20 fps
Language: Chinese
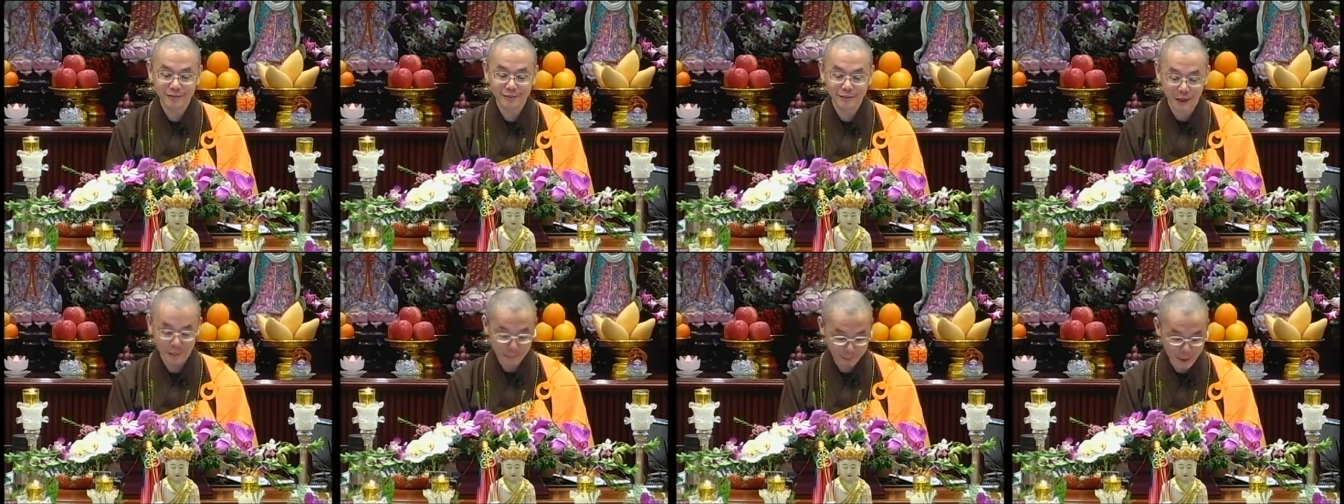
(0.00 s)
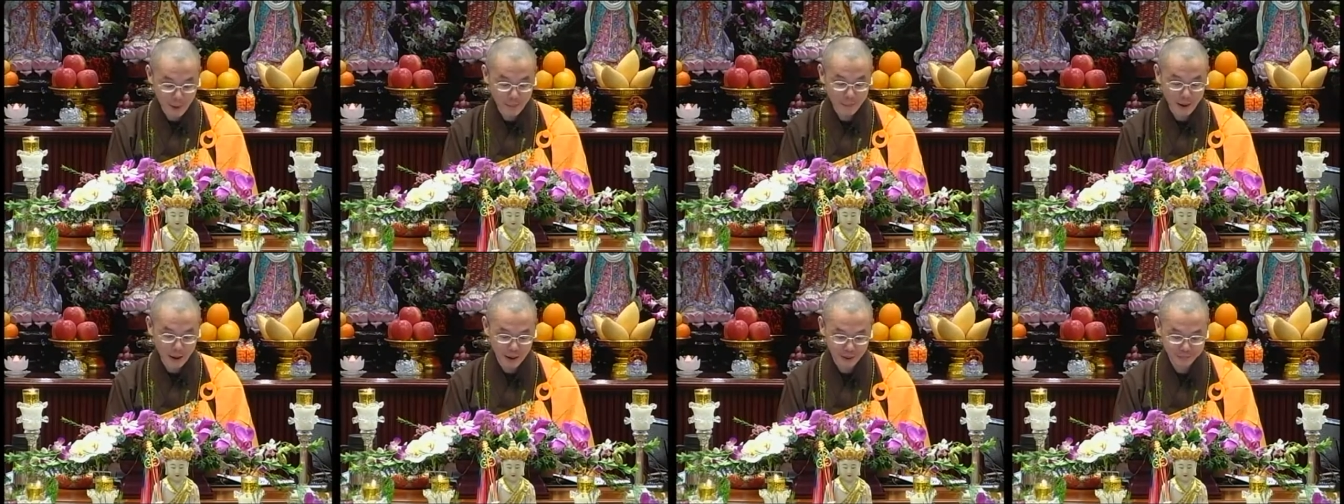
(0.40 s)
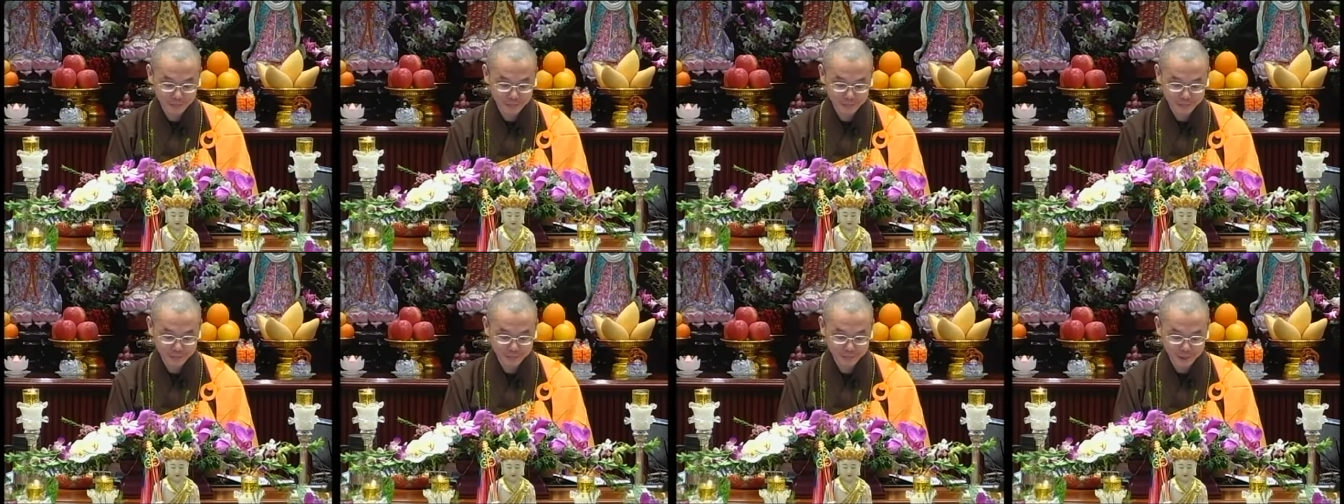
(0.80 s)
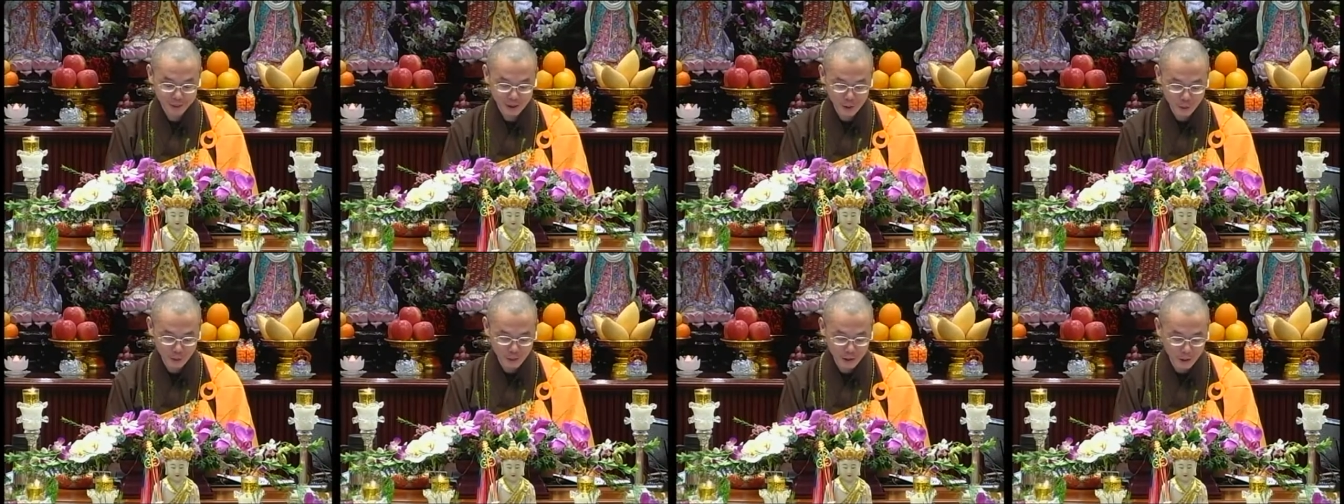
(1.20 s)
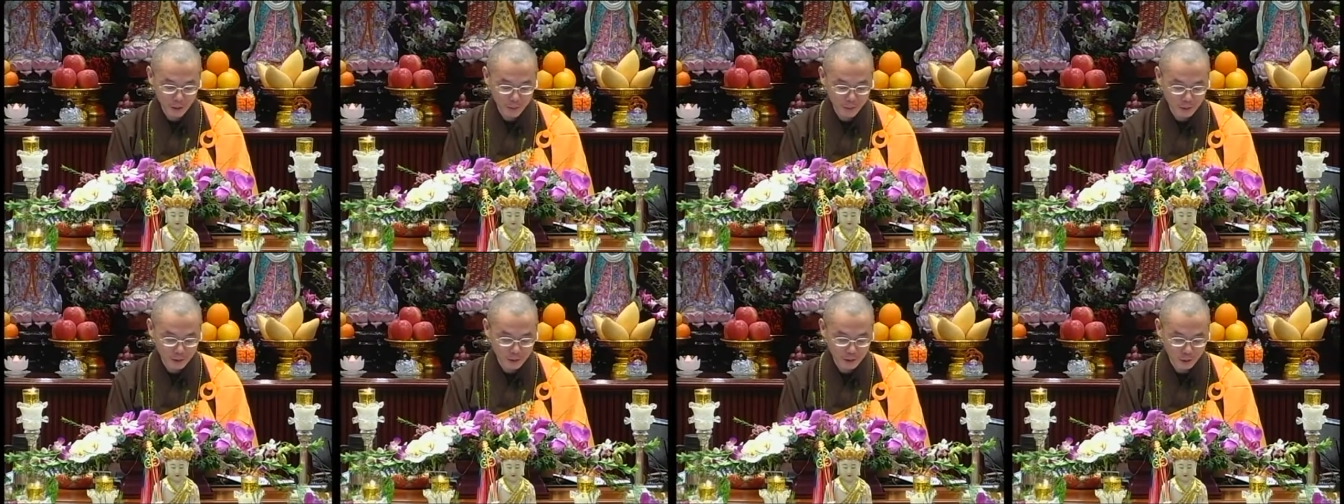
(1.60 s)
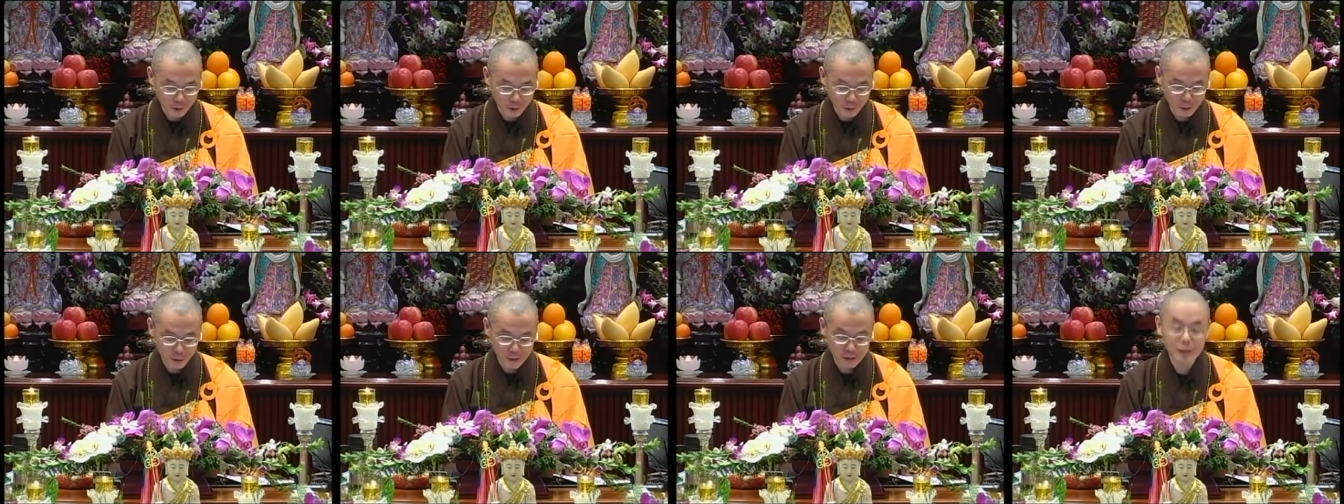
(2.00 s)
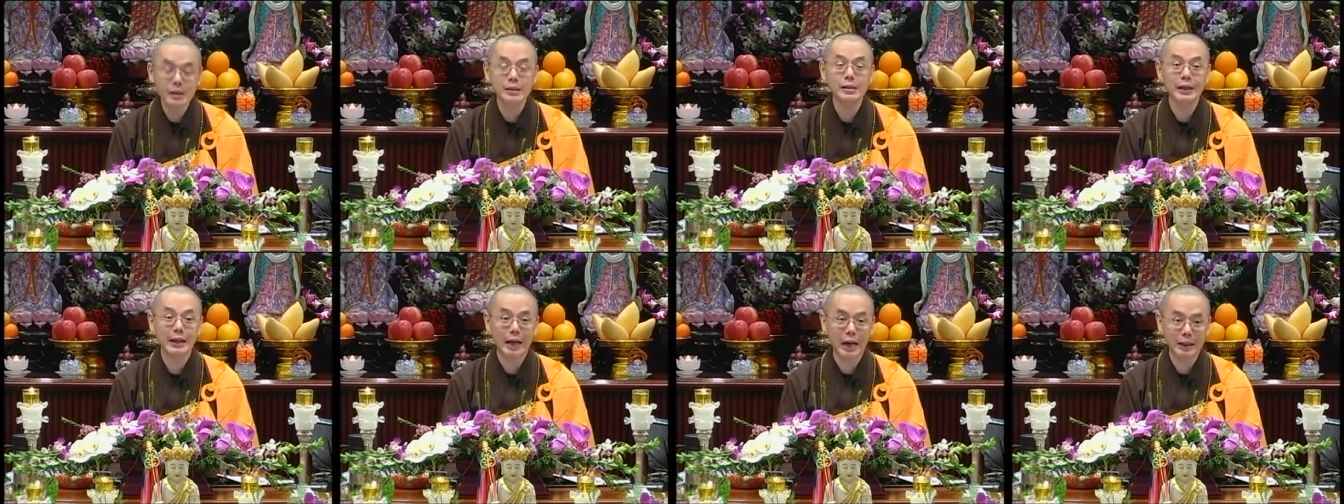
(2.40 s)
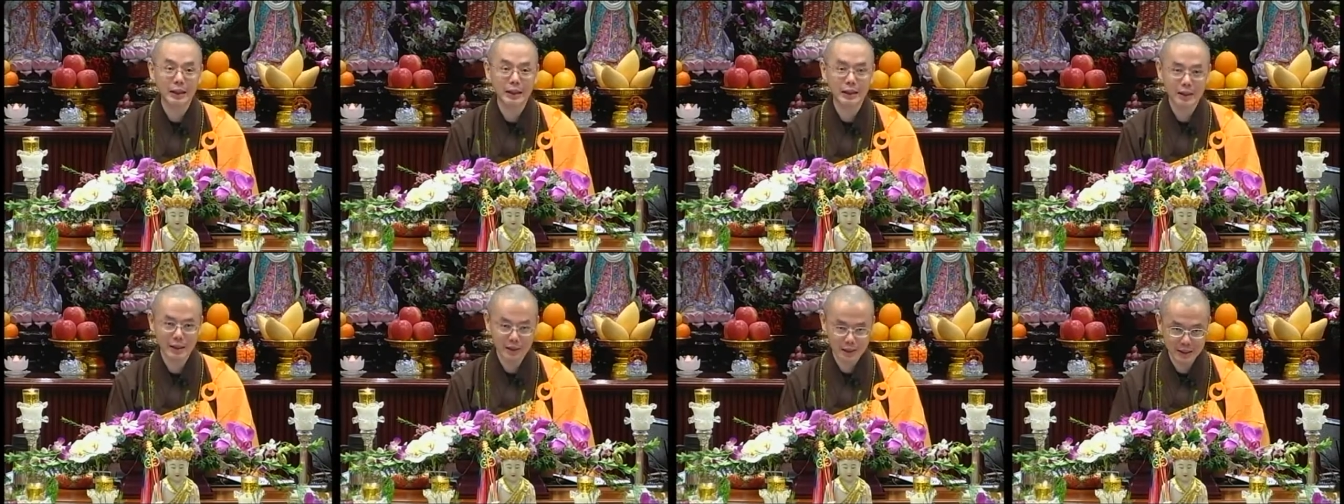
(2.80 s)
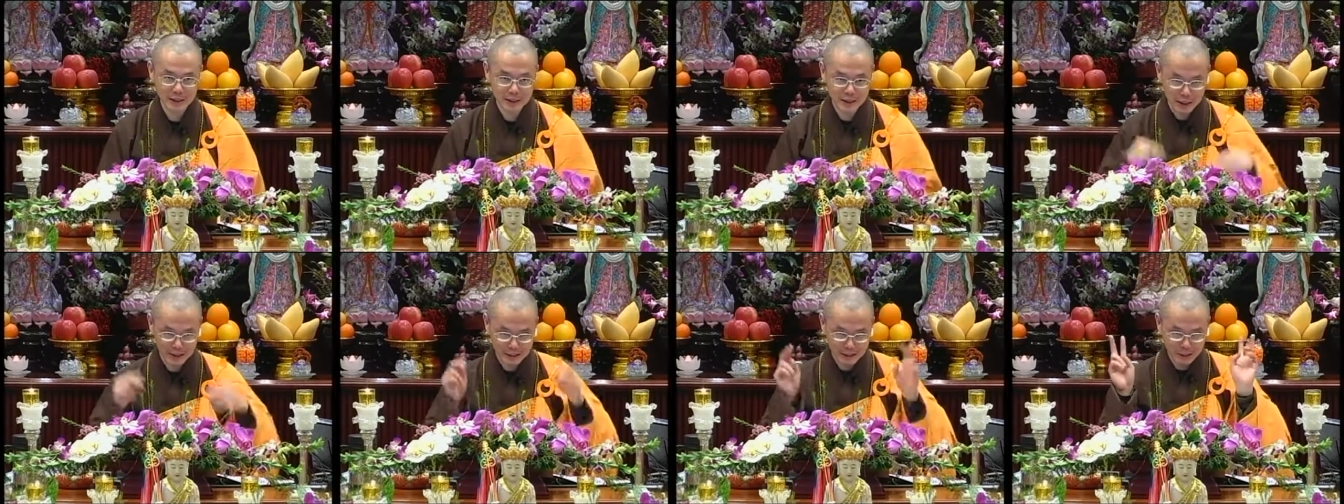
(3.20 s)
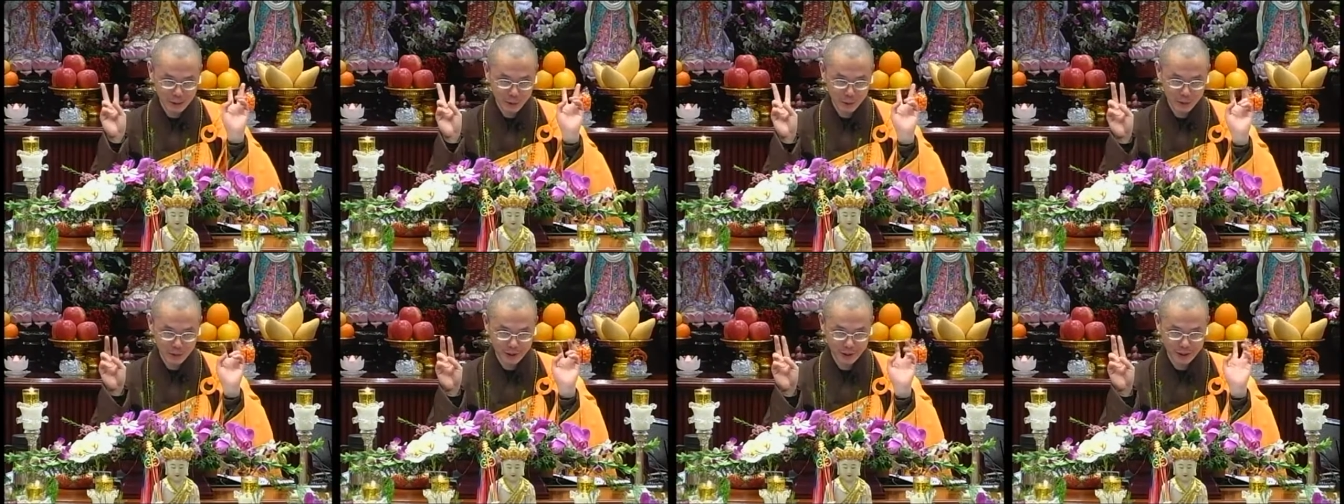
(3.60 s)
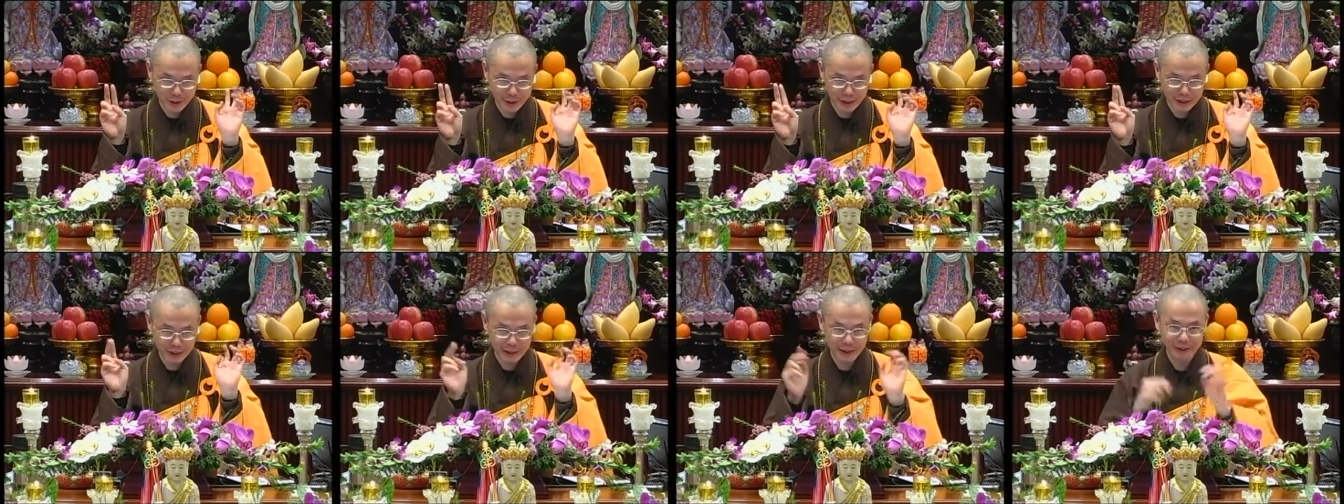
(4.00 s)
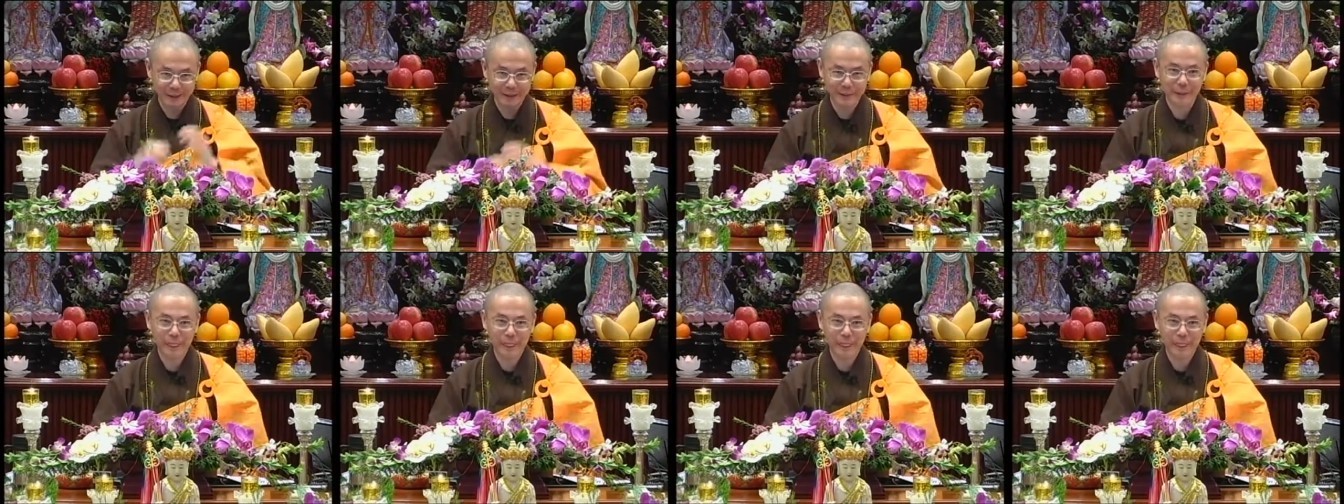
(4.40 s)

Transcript: 很棒吧？所以你有朋友要做色情行业的，请讲这个故事给他听。